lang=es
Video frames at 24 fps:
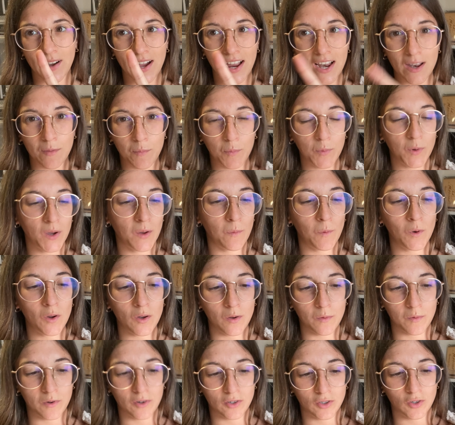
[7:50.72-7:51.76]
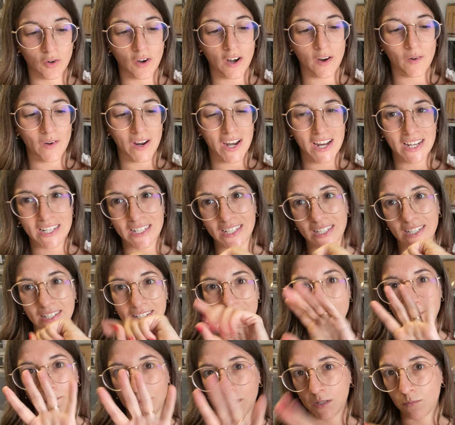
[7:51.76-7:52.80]
al pueblo, bueno, son ahora las
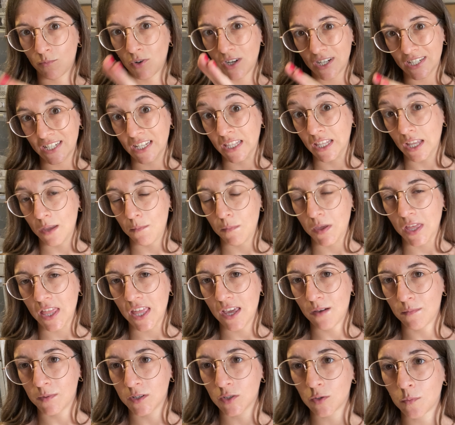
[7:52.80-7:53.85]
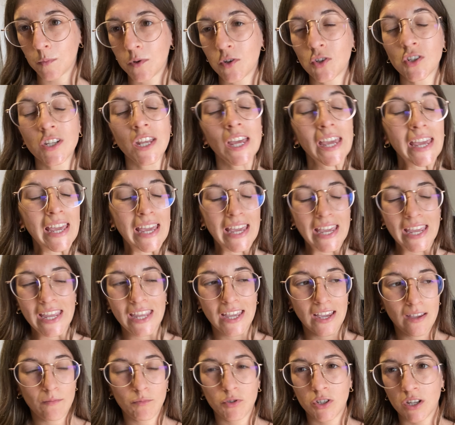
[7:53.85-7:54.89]
mismo las siete y media más o menos y
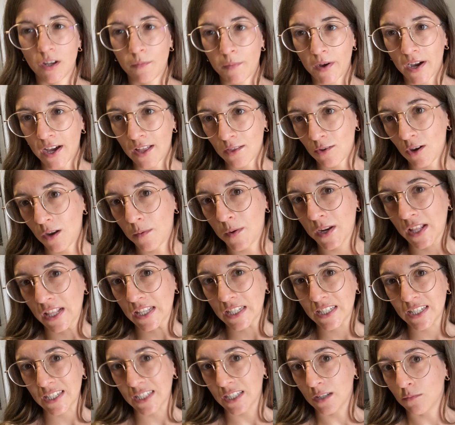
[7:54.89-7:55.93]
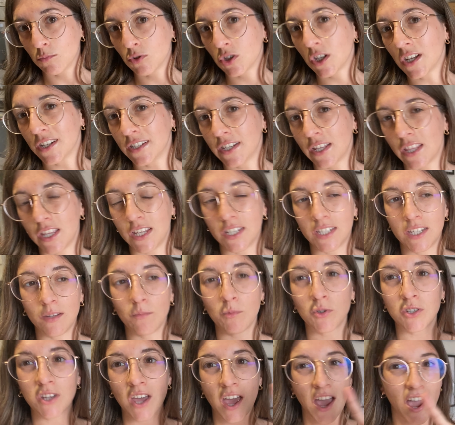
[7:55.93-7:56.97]
ya hemos llegado, la verdad es que estamos
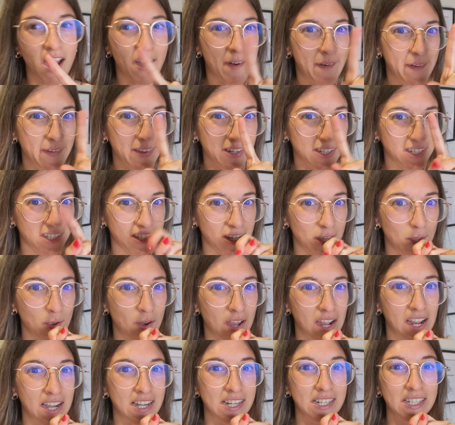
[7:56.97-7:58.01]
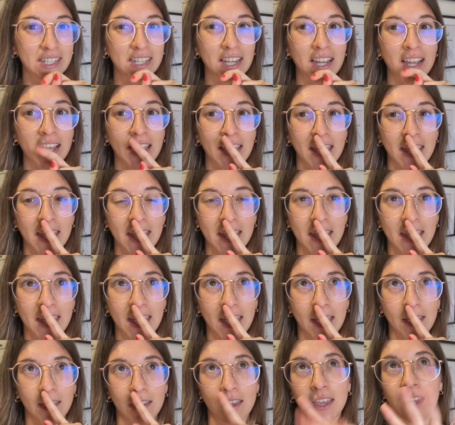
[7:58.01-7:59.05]
cansadísimos. Ahora os enseño la casa
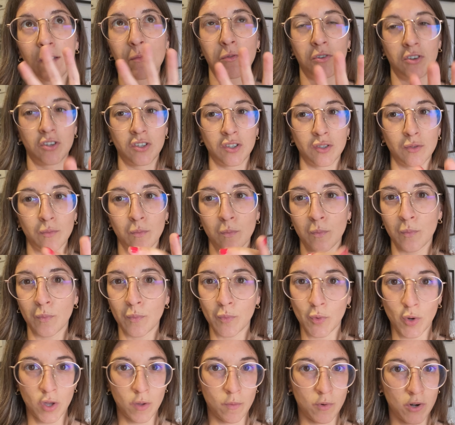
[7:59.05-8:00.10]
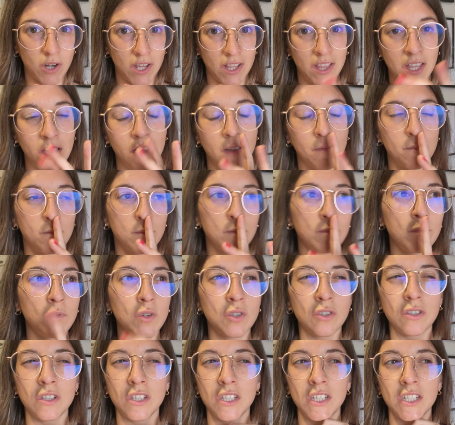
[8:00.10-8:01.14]
que, eh, bueno, es muy bonita.
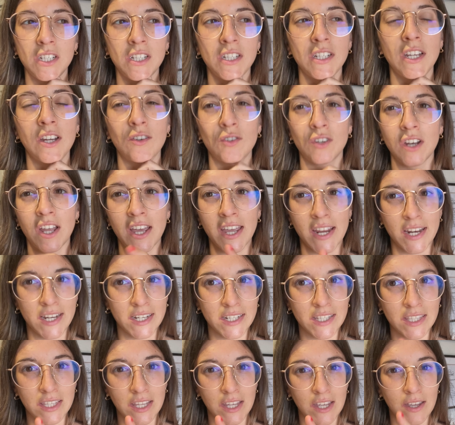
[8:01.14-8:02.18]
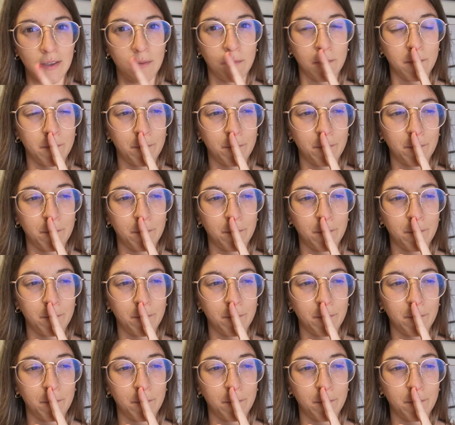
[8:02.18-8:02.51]
No sé si enseñarosla en este